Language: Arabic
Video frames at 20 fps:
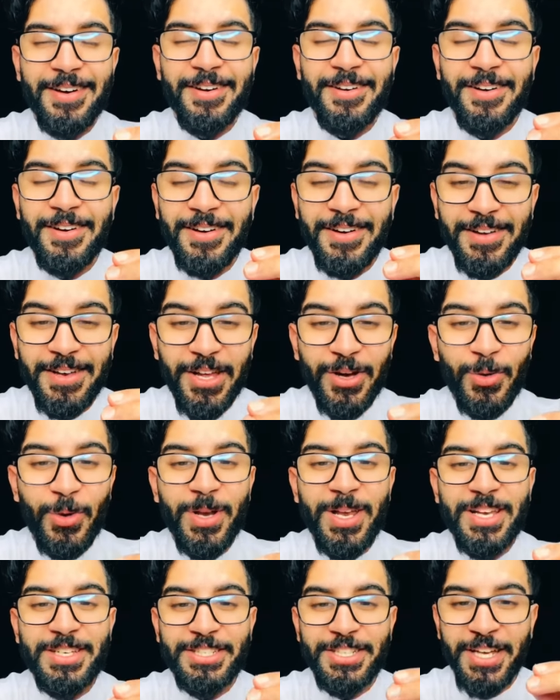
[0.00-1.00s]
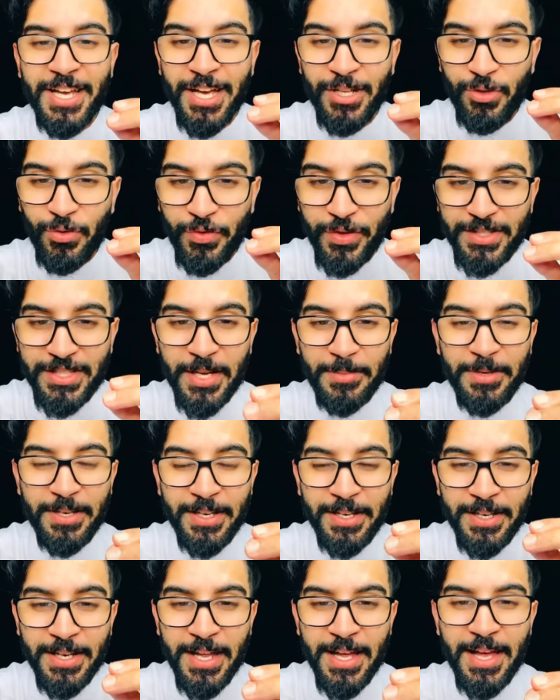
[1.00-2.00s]
قال ولا الجهاد في
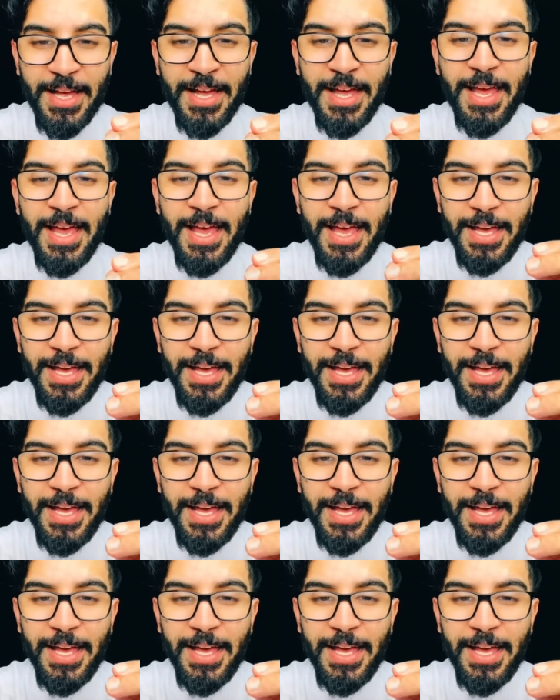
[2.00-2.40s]
سبيل الله